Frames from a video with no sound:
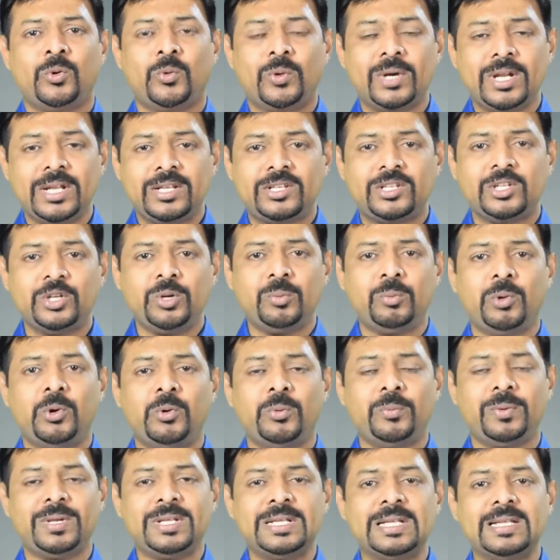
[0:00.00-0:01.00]
உன்னை
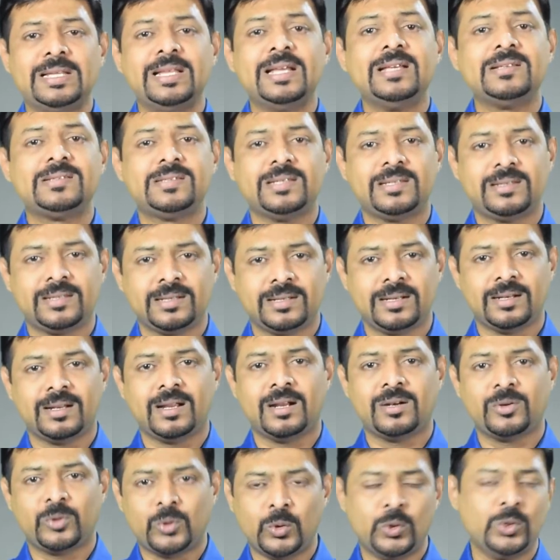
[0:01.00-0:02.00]
திரும்பவும் இந்த தேசத்துக்கு
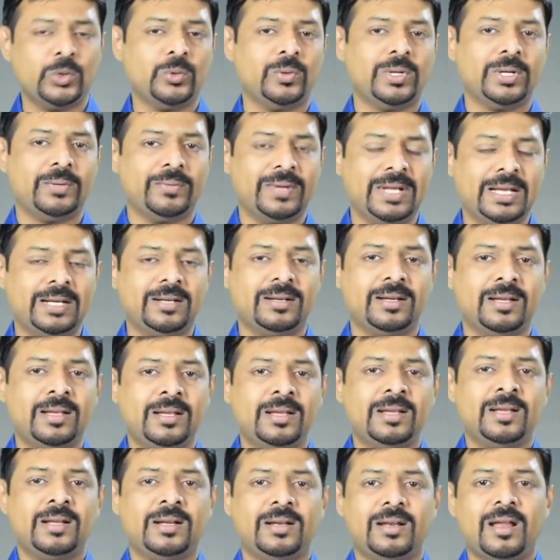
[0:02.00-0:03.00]
நான் கொண்டு வருவேன்
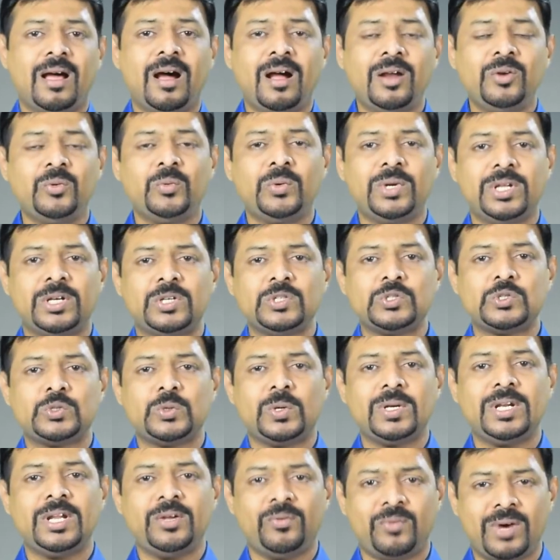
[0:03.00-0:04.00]
நான் உனக்கு
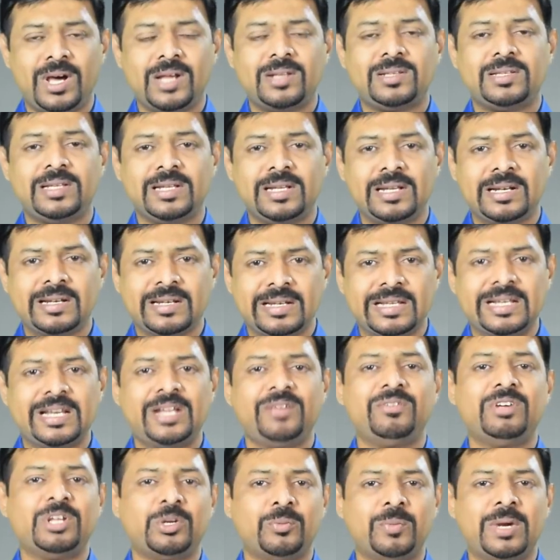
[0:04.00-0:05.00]
சொன்ன வார்த்தைகள்
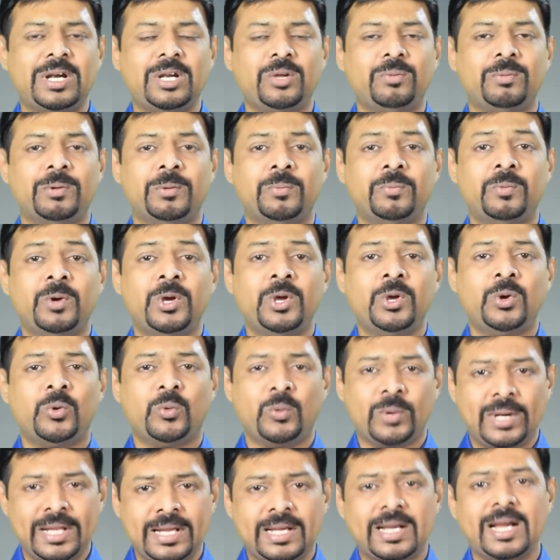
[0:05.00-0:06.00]
நிறைவேறும் அளவும்
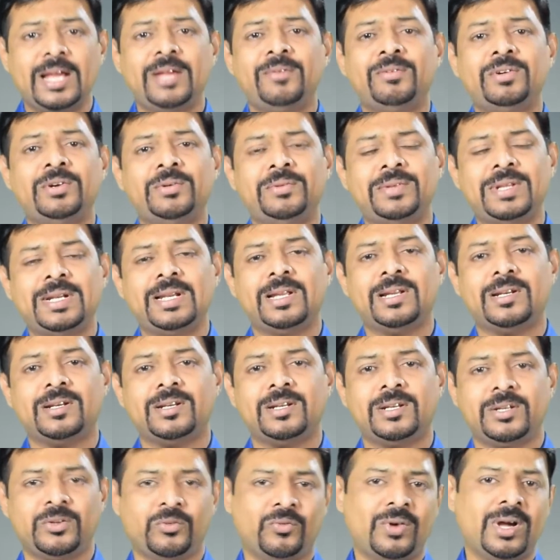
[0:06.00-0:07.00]
உன்னை கைவிடுவதில்லை
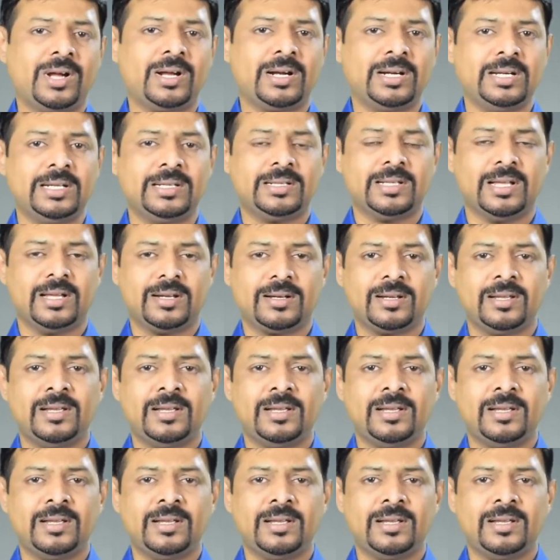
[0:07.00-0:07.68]
என்று வாக்களித்தார்